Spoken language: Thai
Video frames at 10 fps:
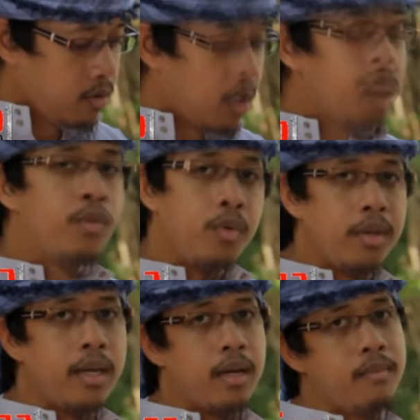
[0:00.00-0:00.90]
ฮอลลีวูด
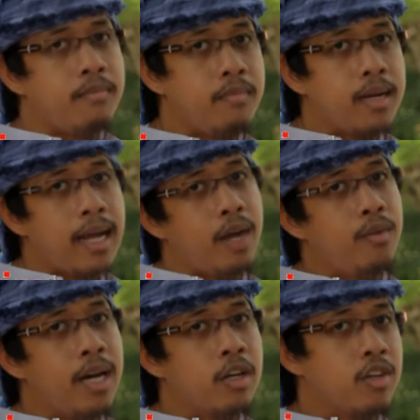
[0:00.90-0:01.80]
เนี่ยบางครั้ง
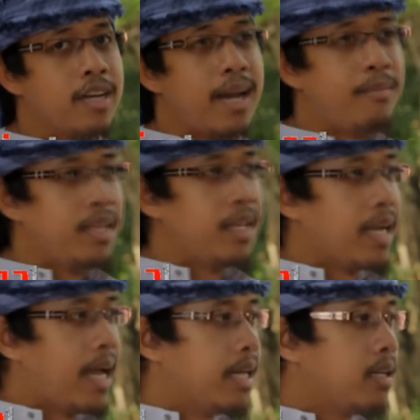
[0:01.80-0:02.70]
เวลาเขาต้องการบรรยา
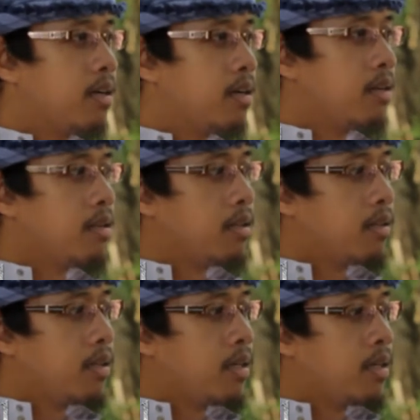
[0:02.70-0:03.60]
กาศ
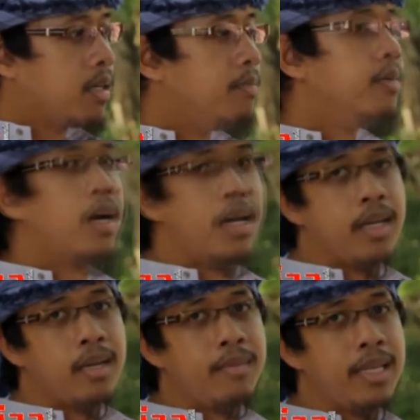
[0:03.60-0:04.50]
ขรึมหน่อย
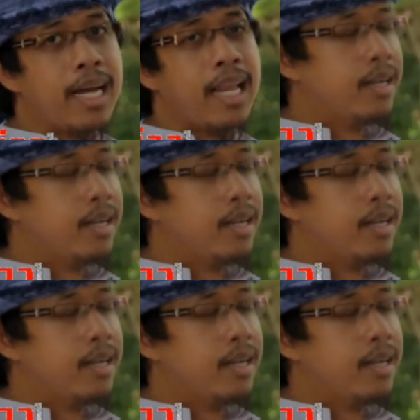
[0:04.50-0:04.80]
บรรยากาศ